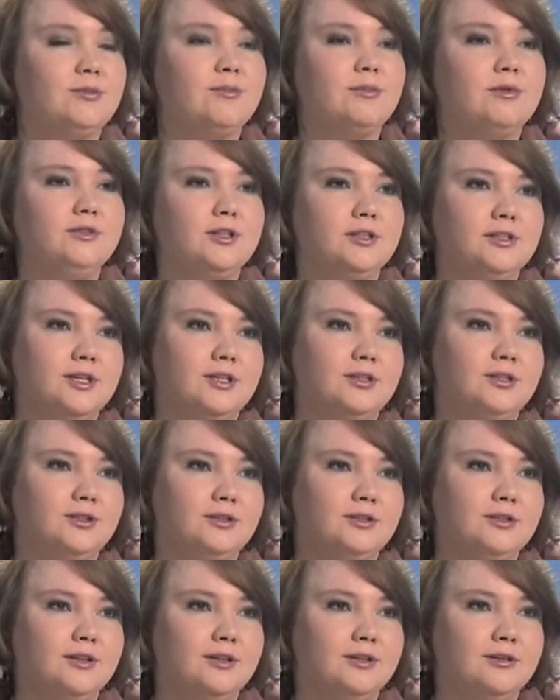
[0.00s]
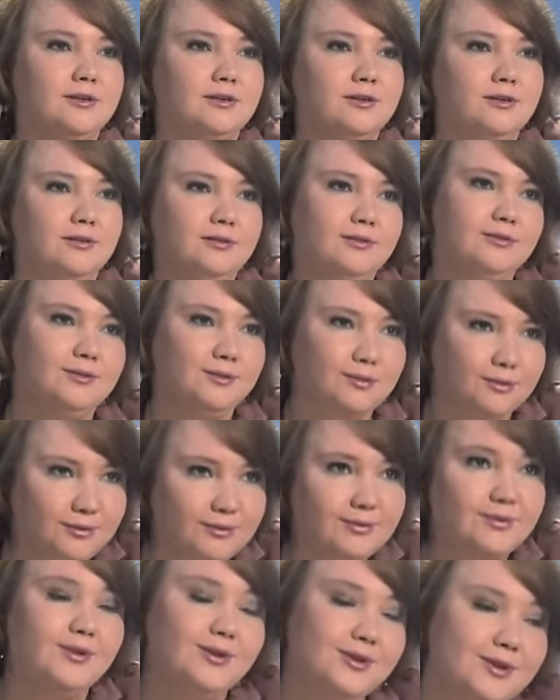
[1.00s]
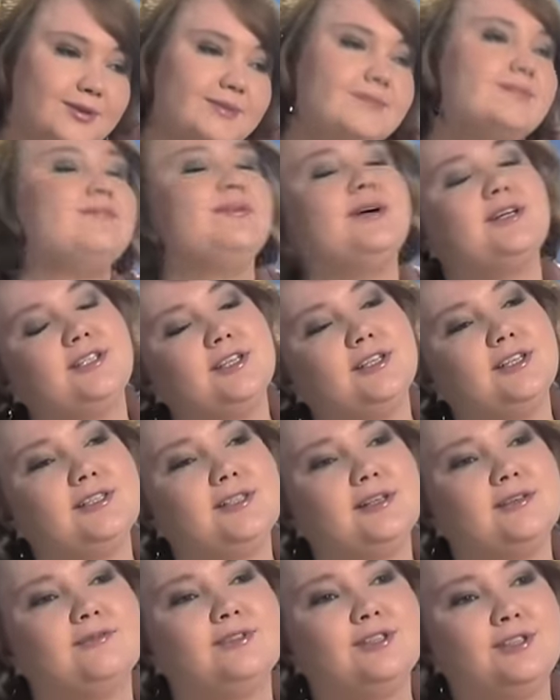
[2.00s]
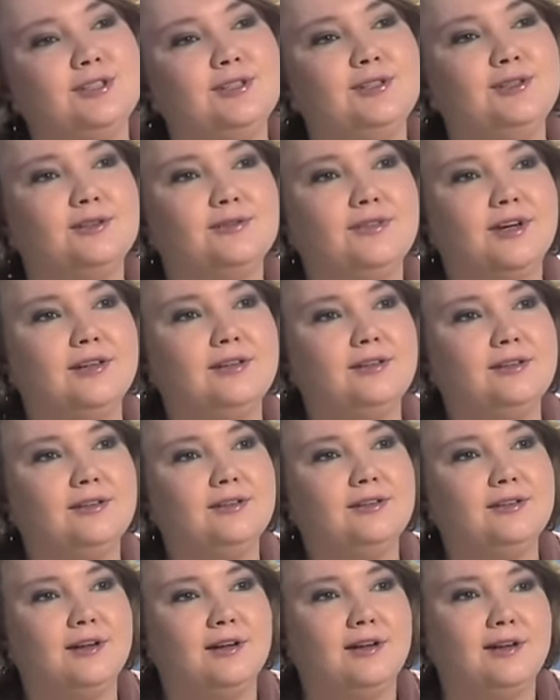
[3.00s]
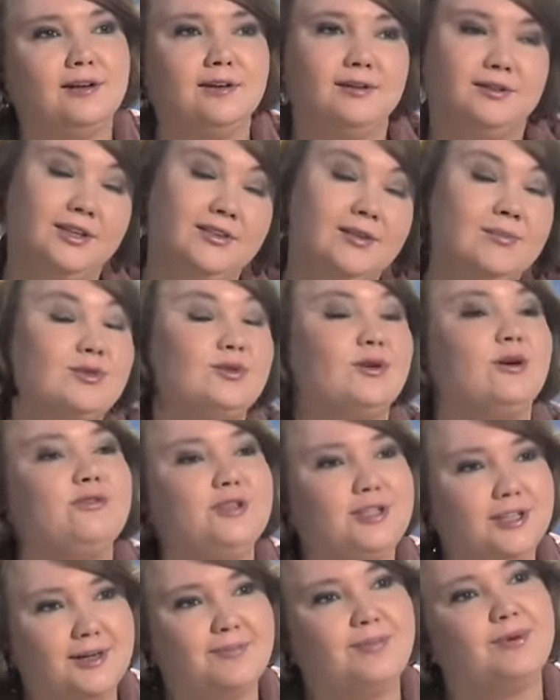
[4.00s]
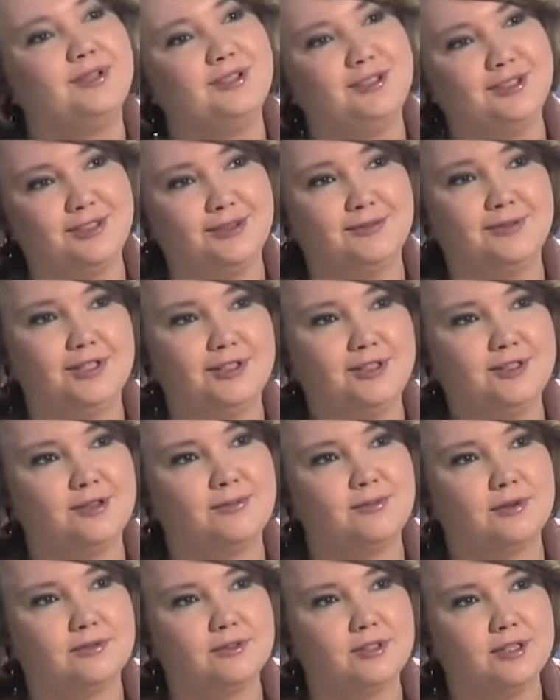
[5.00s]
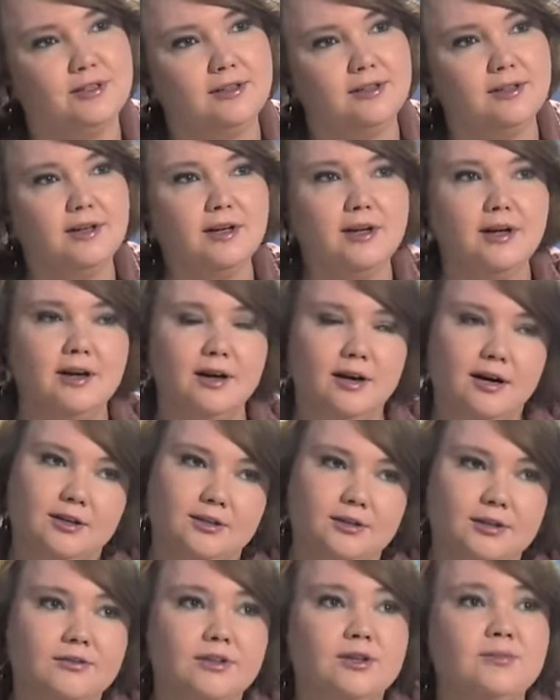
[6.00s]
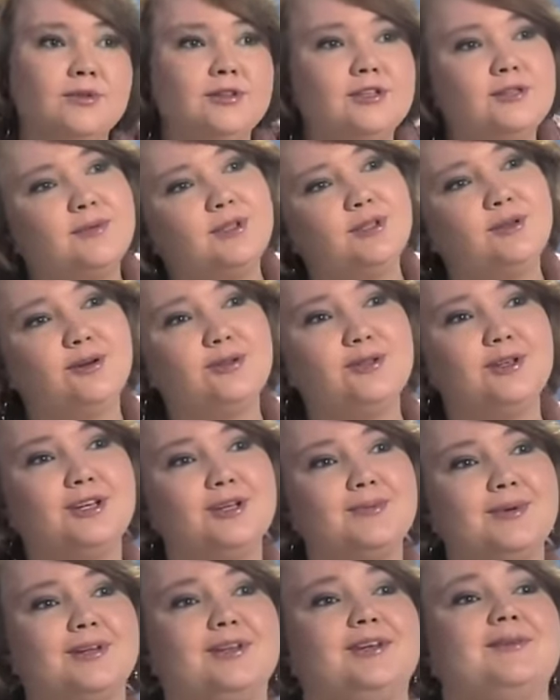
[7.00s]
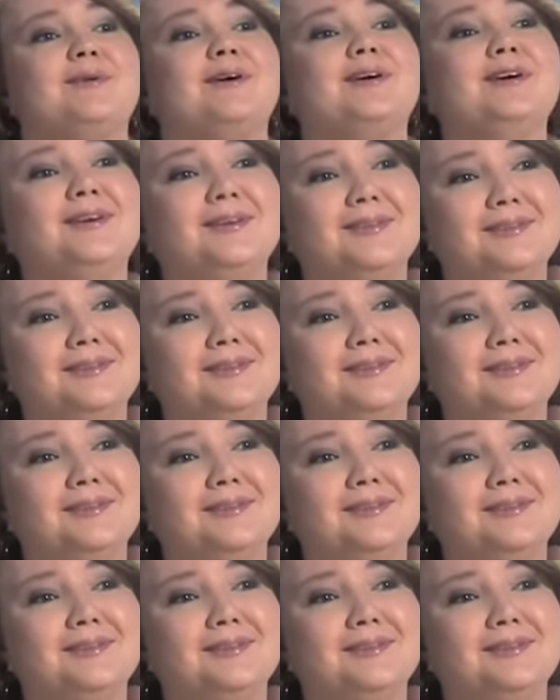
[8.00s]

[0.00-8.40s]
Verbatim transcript: Zomowiec Kaczyńskiego. No i Błaszczak jest tam wystylizowany na, nie wiem, czy to oficera policji, czy właśnie Zomowca, aczkolwiek miny zbyt groźnej chyba nie ma.